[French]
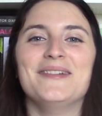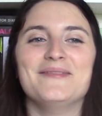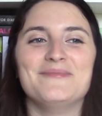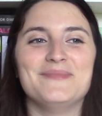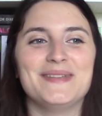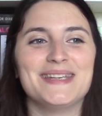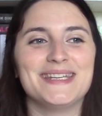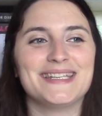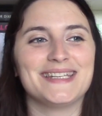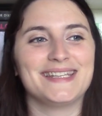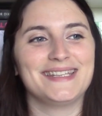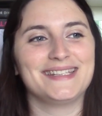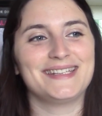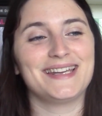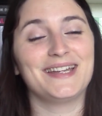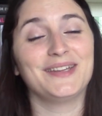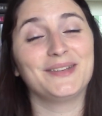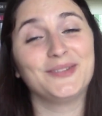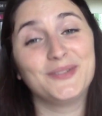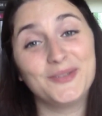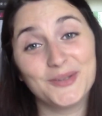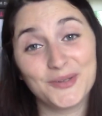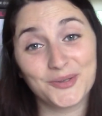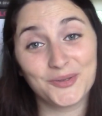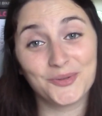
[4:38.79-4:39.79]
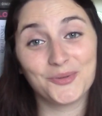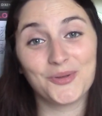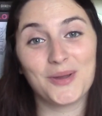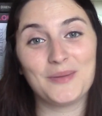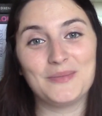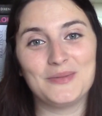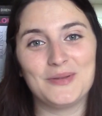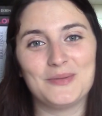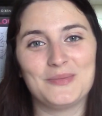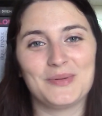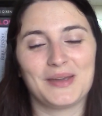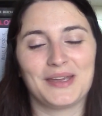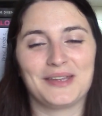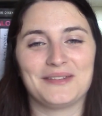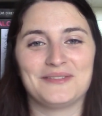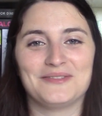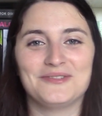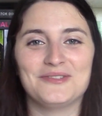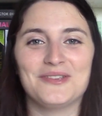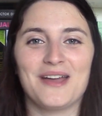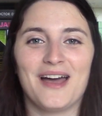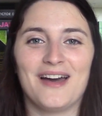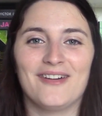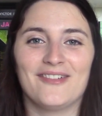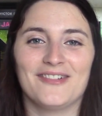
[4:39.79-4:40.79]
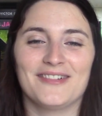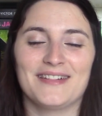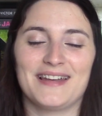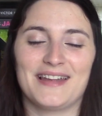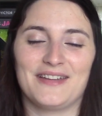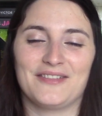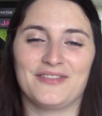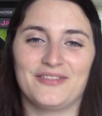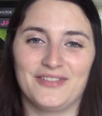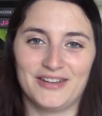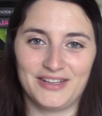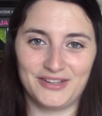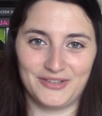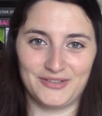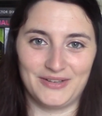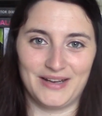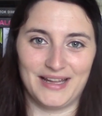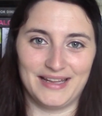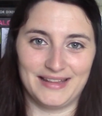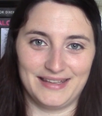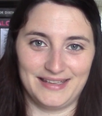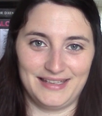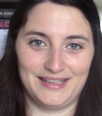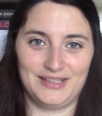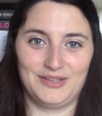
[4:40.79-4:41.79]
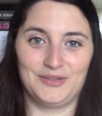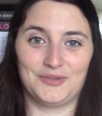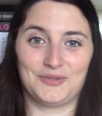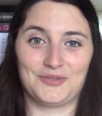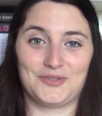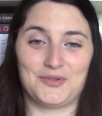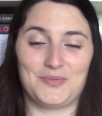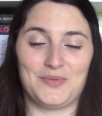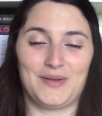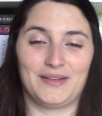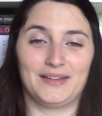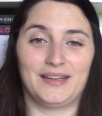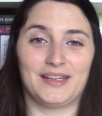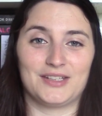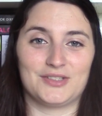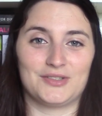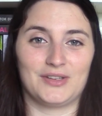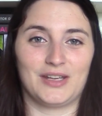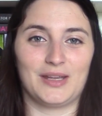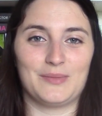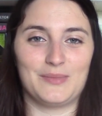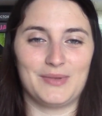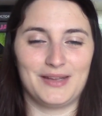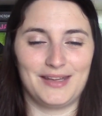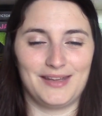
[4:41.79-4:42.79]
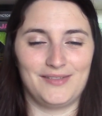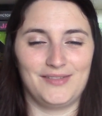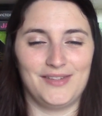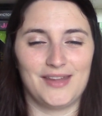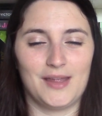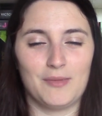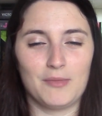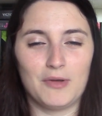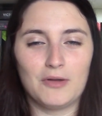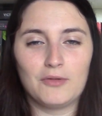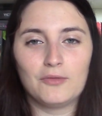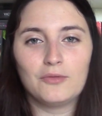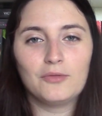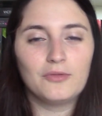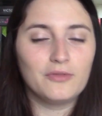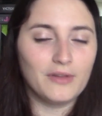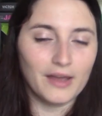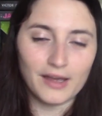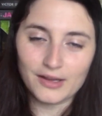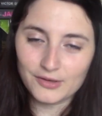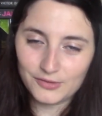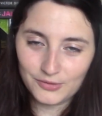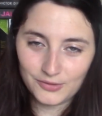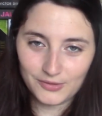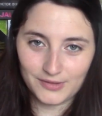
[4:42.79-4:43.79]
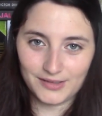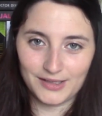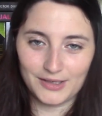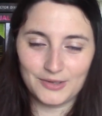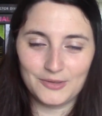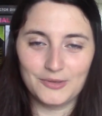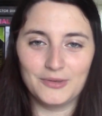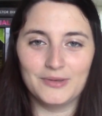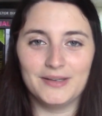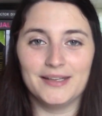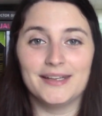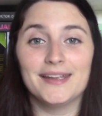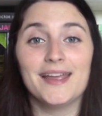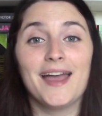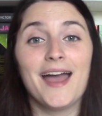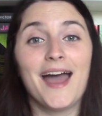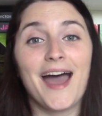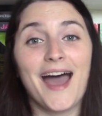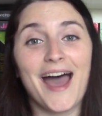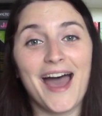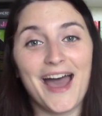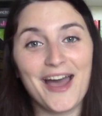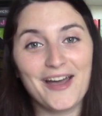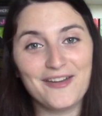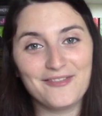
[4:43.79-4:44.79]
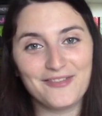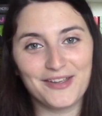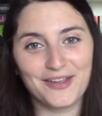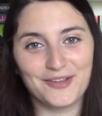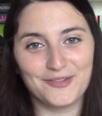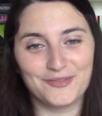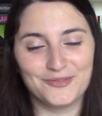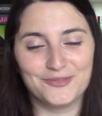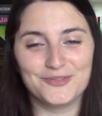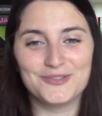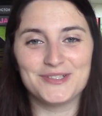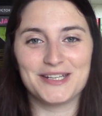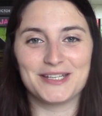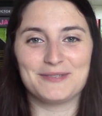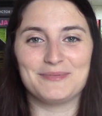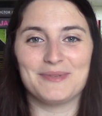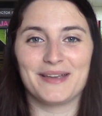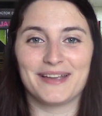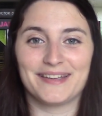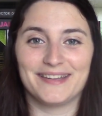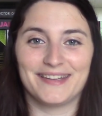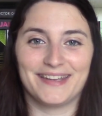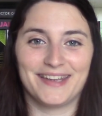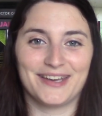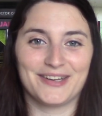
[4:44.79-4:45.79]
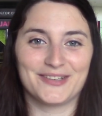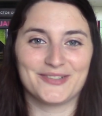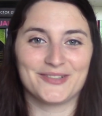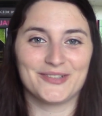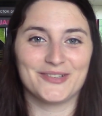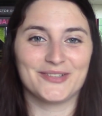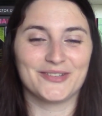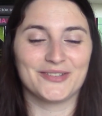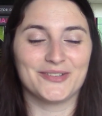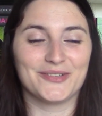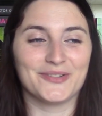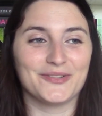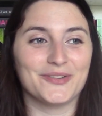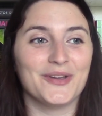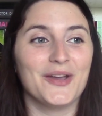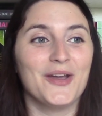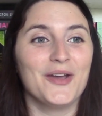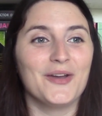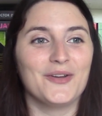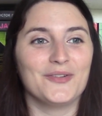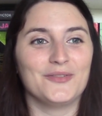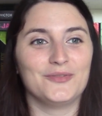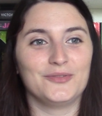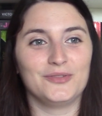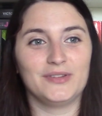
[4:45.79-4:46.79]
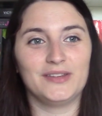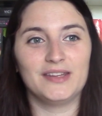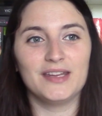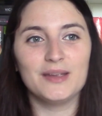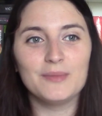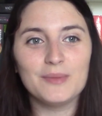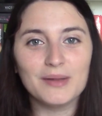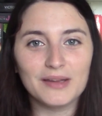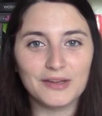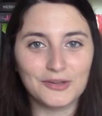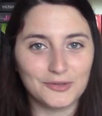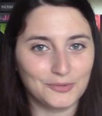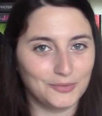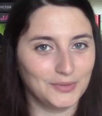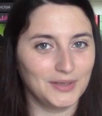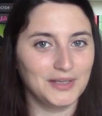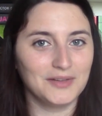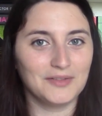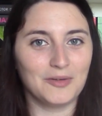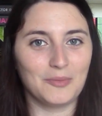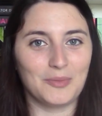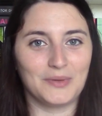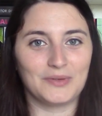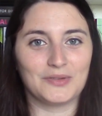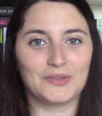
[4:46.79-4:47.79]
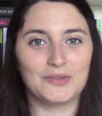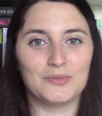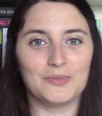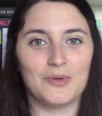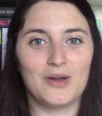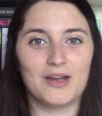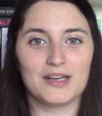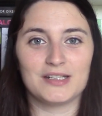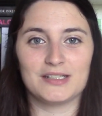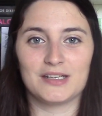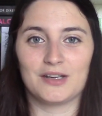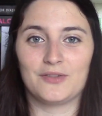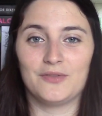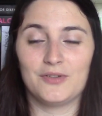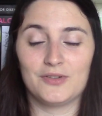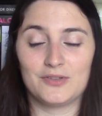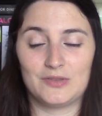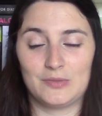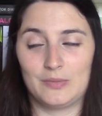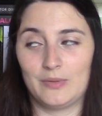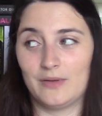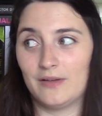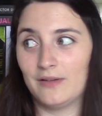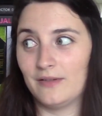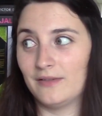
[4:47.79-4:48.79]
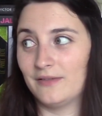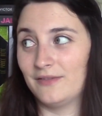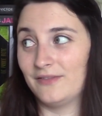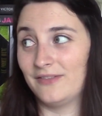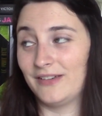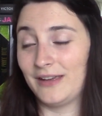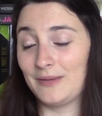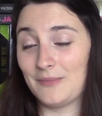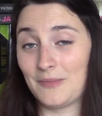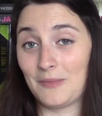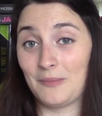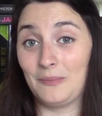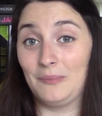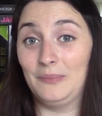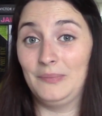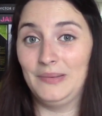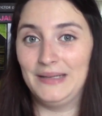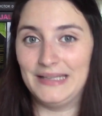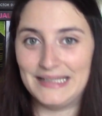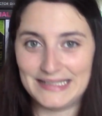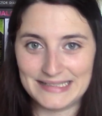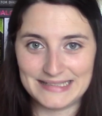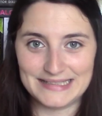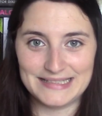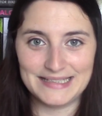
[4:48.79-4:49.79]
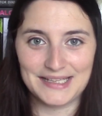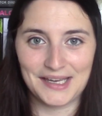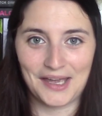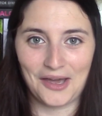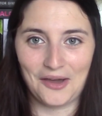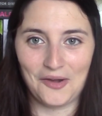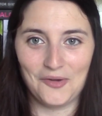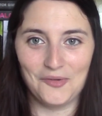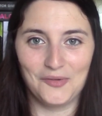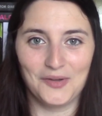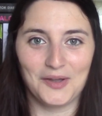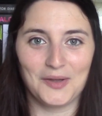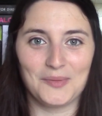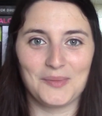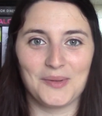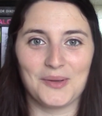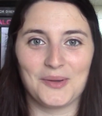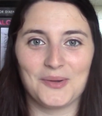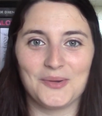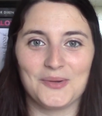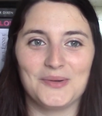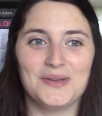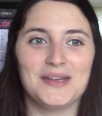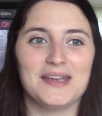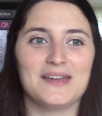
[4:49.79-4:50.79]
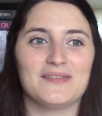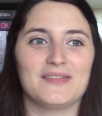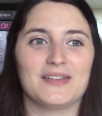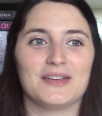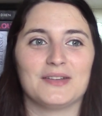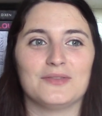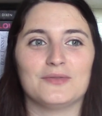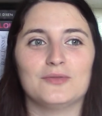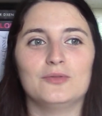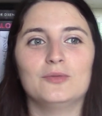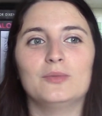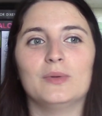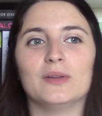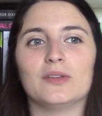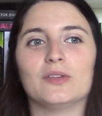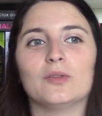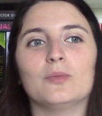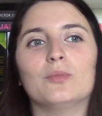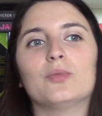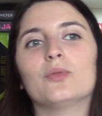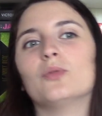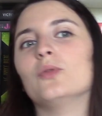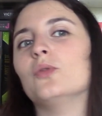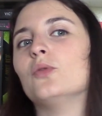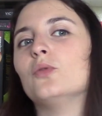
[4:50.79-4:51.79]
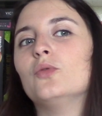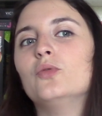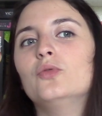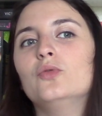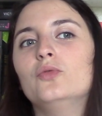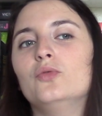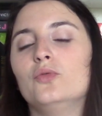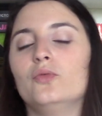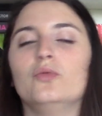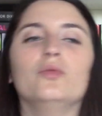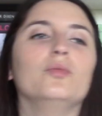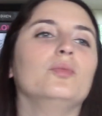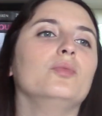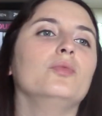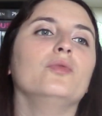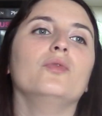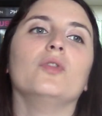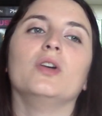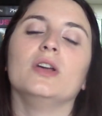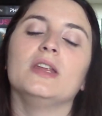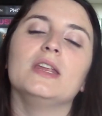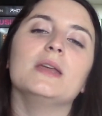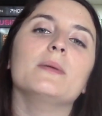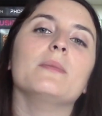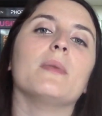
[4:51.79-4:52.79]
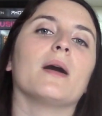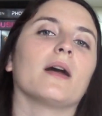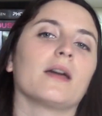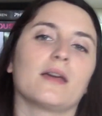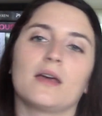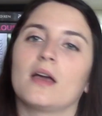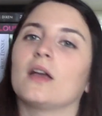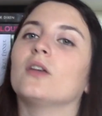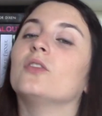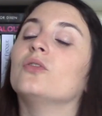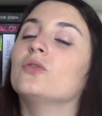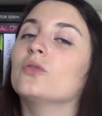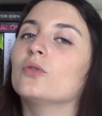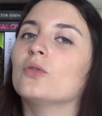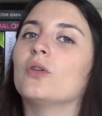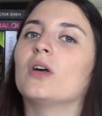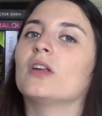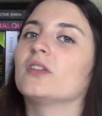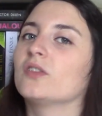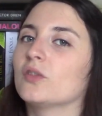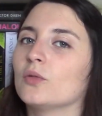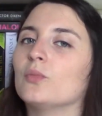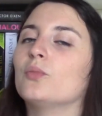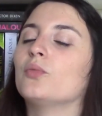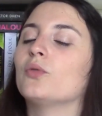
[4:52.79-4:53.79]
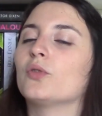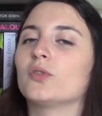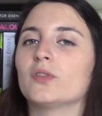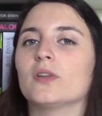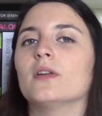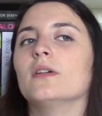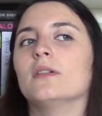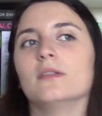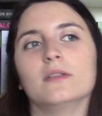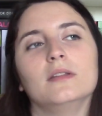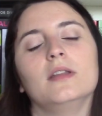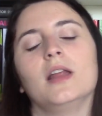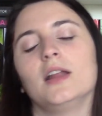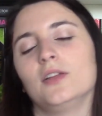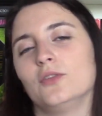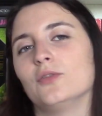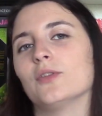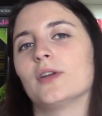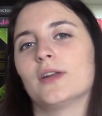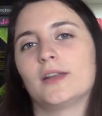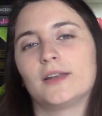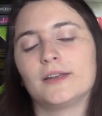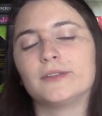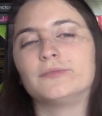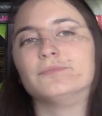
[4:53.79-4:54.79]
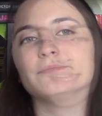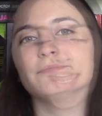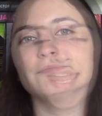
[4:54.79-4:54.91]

Mais j'ai déjà deux swaps de prévu avant la fin de l'année, donc je partagerai bien évidemment l'ouverture des colis avec vous. J'espère que c'est quelque chose que vous aimez suivre, parce que moi à chaque fois je prends vraiment plaisir à ouvrir mes colliers avec vous parce que pour le coup vous voyez ma réaction à 100% naturelle.